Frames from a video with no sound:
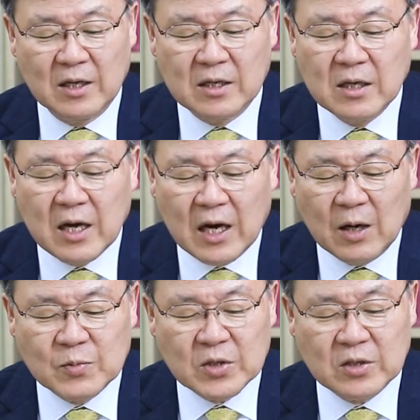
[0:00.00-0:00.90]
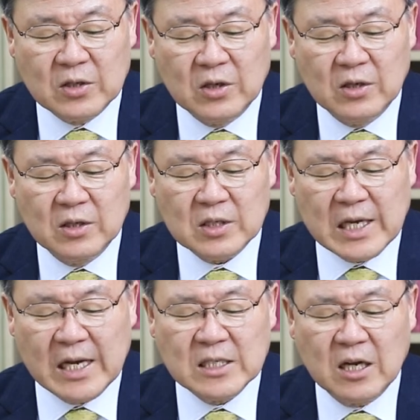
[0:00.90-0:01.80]
그에 앞서서
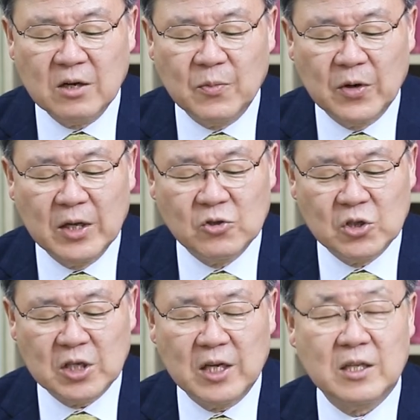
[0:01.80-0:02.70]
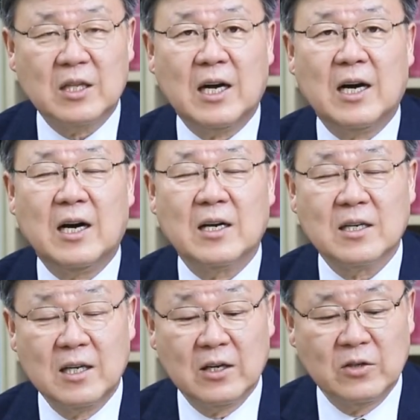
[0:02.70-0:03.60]
사자를 보내주시겠다
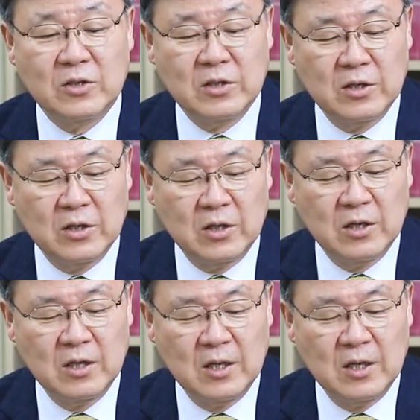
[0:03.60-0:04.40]
그랬거든요.